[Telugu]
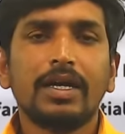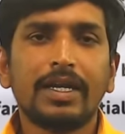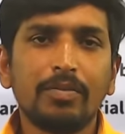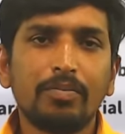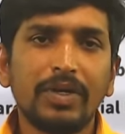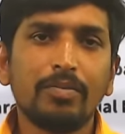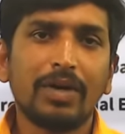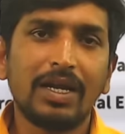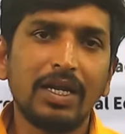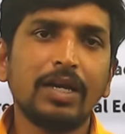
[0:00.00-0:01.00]
రేపు మీరు
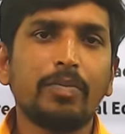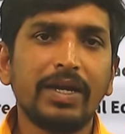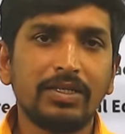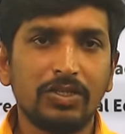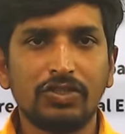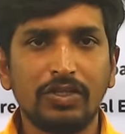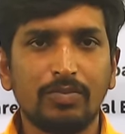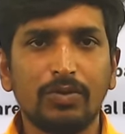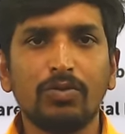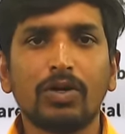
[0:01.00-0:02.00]
మళ్ళీ అప్లై
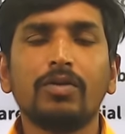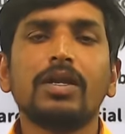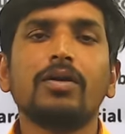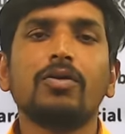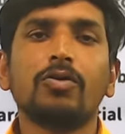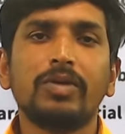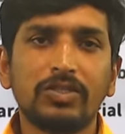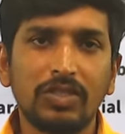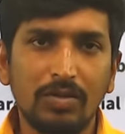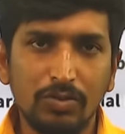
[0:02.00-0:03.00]
చేసినప్పుడు ఒకవేళ
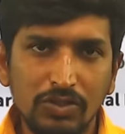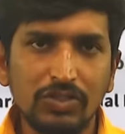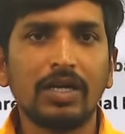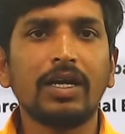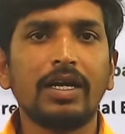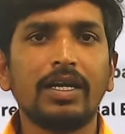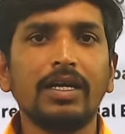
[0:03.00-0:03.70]
గవర్నమెంట్ జాబ్ వచ్చినా కానీ